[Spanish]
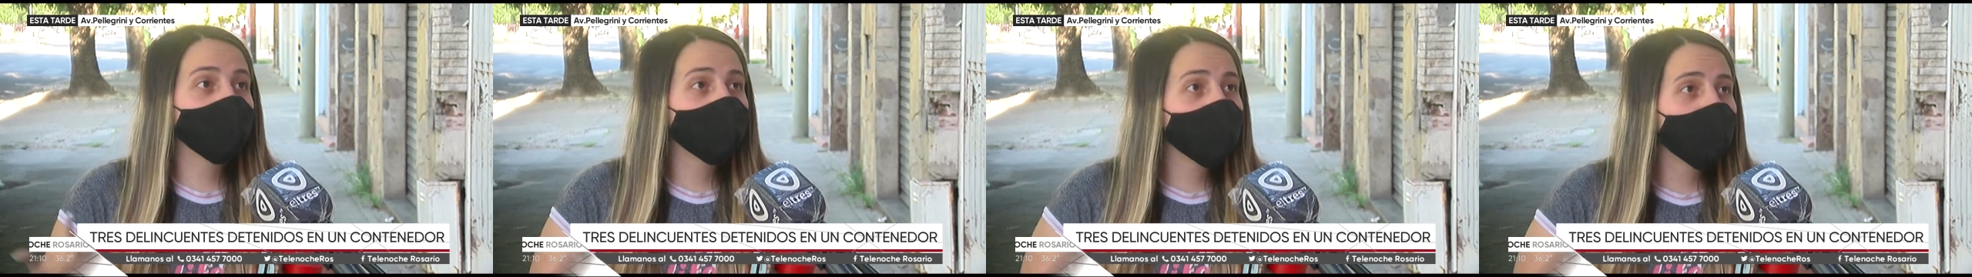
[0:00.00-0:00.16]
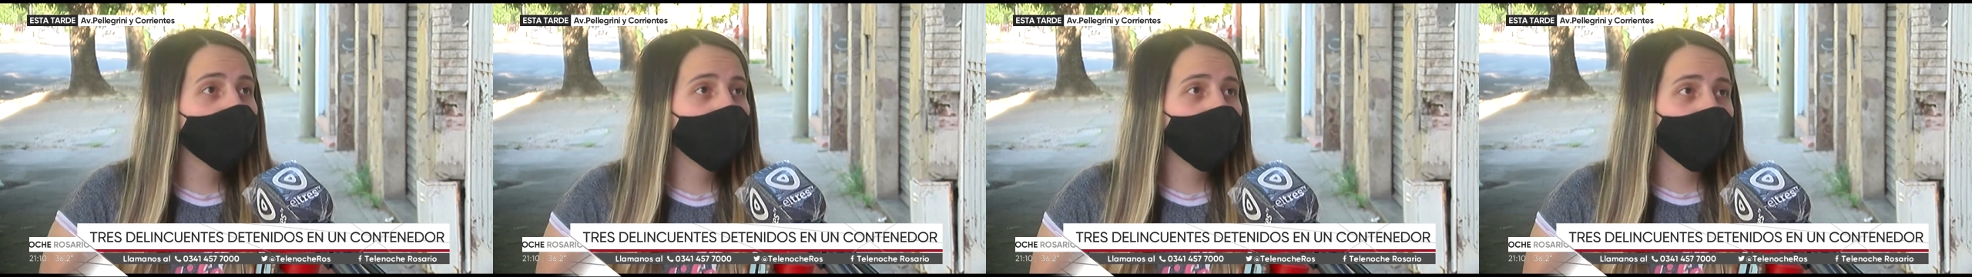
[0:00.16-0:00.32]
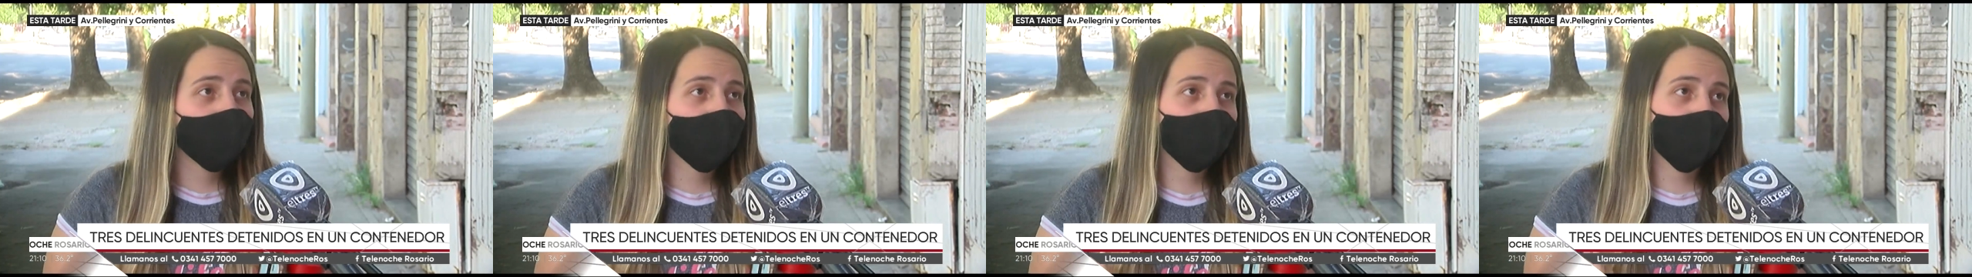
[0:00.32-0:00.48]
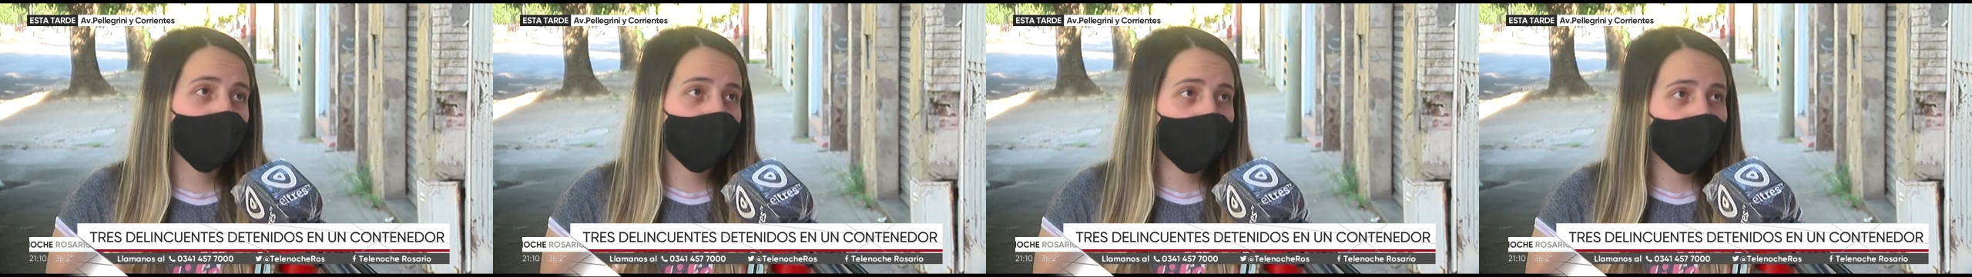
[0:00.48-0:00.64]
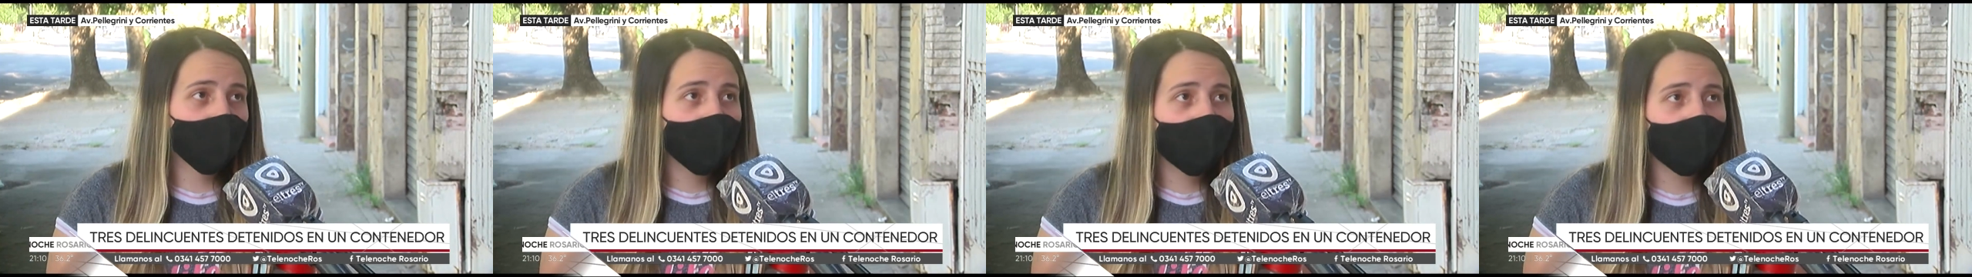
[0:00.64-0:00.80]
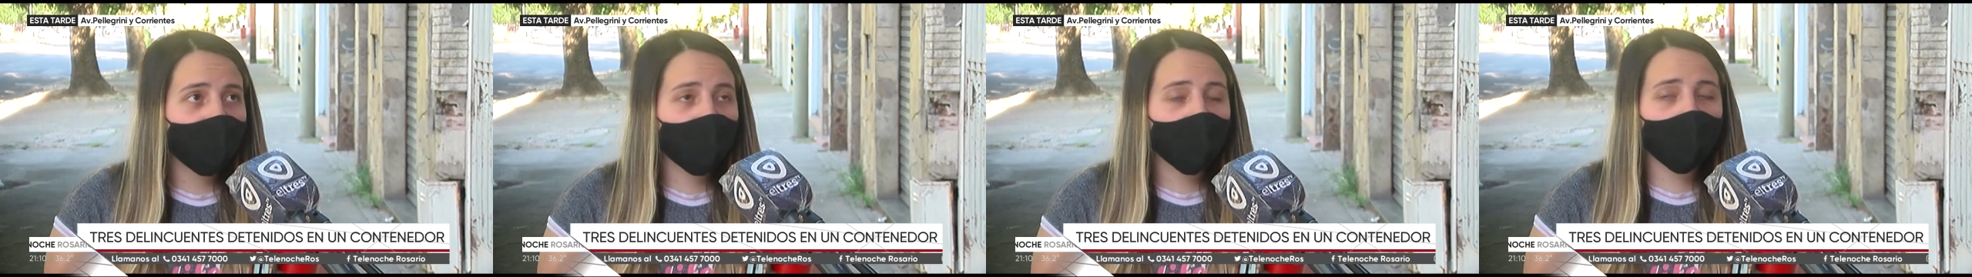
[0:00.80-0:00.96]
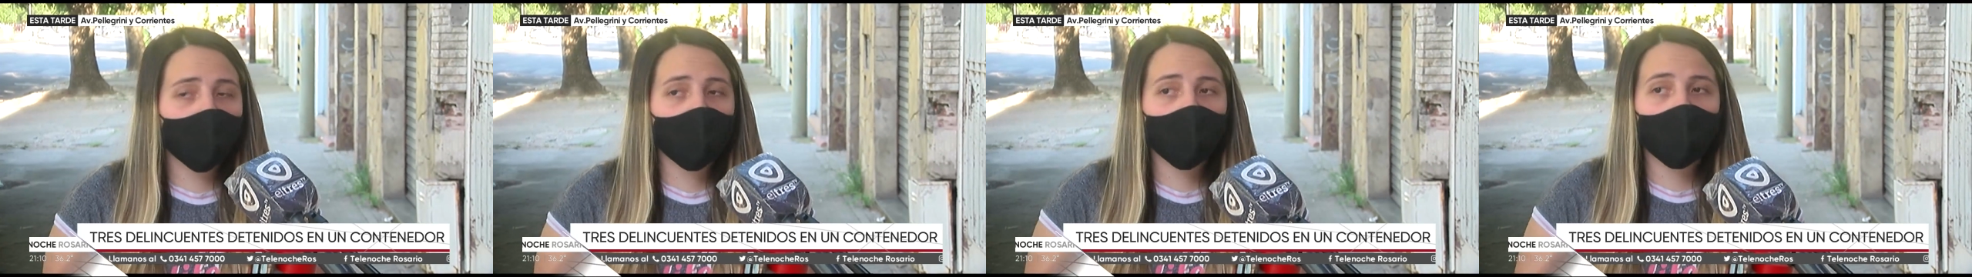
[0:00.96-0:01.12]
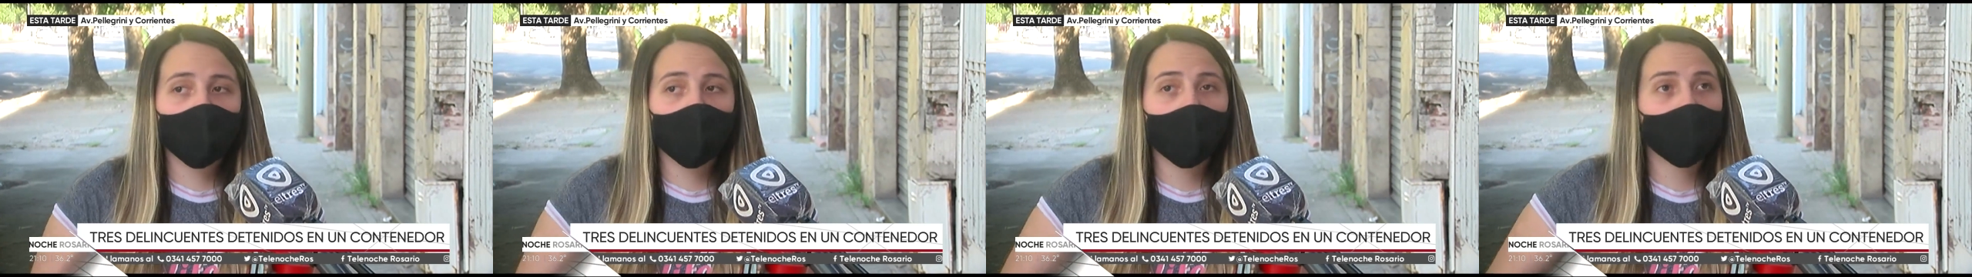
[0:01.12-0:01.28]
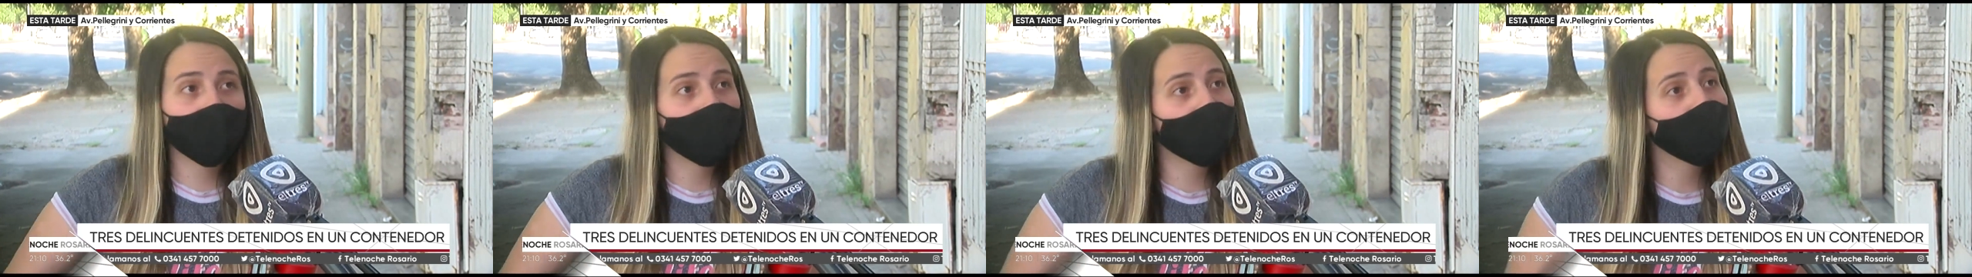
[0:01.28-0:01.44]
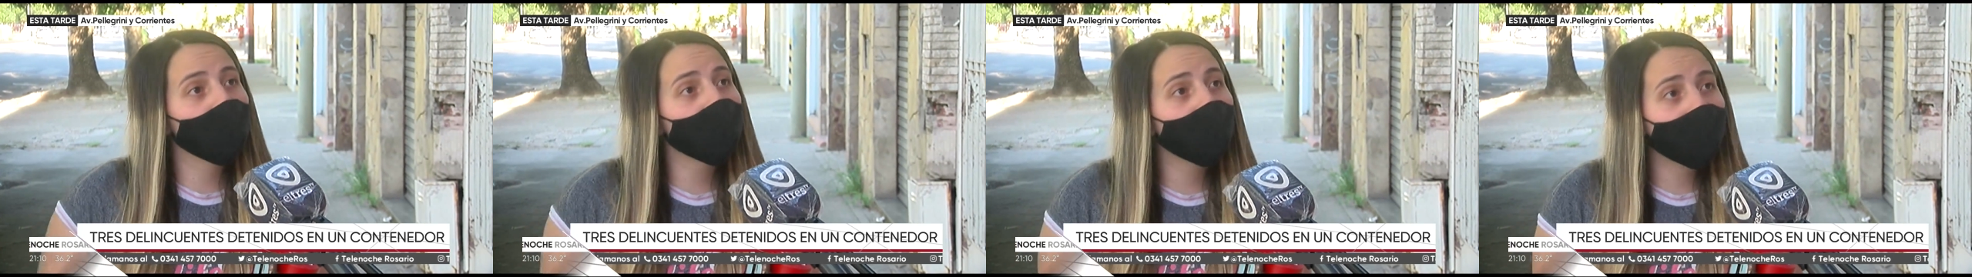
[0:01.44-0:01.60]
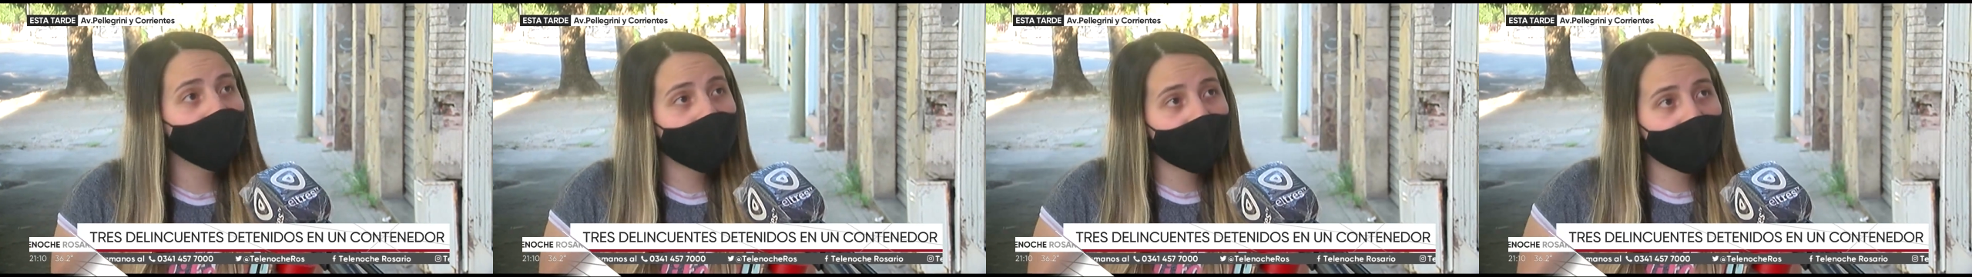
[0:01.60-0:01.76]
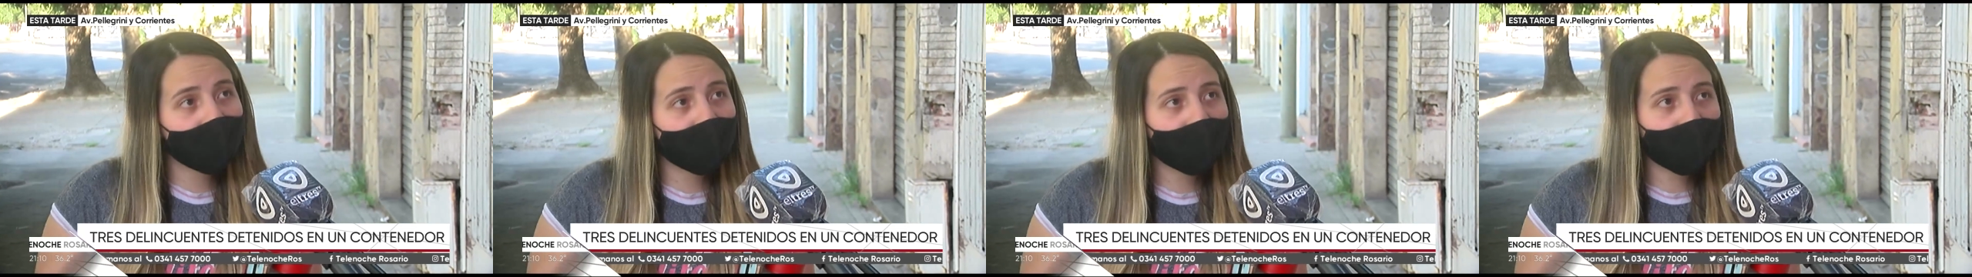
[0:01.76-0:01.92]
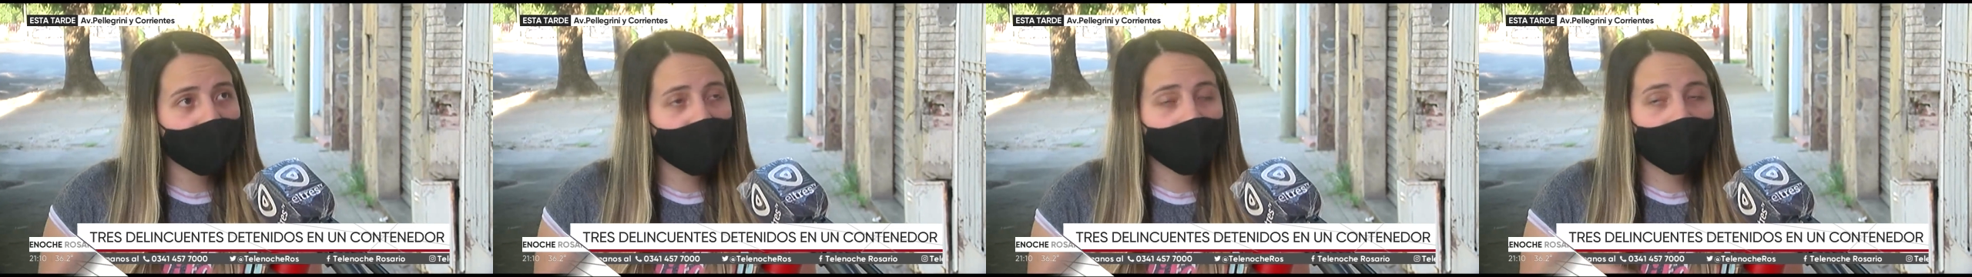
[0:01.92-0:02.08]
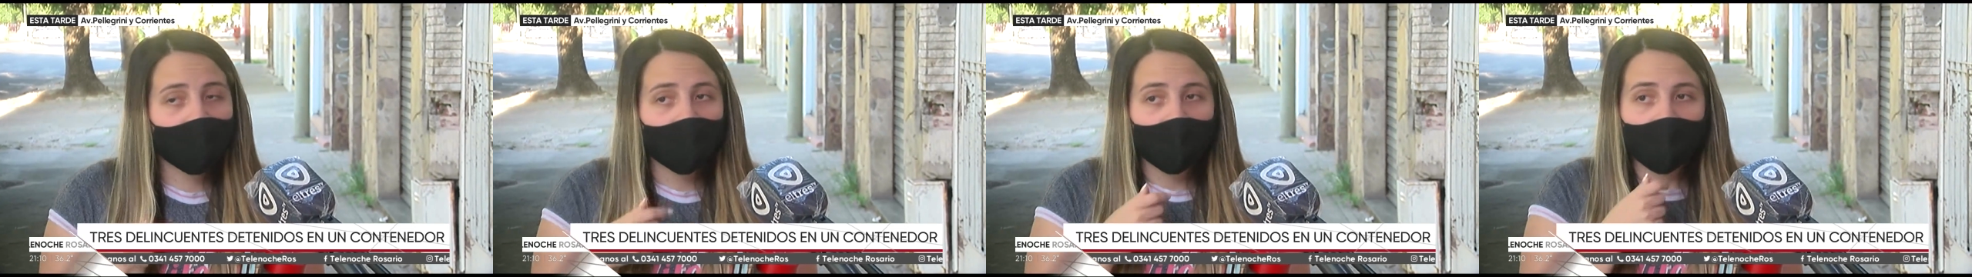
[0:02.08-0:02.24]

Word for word: vio cuando nos robaron dio la vuelta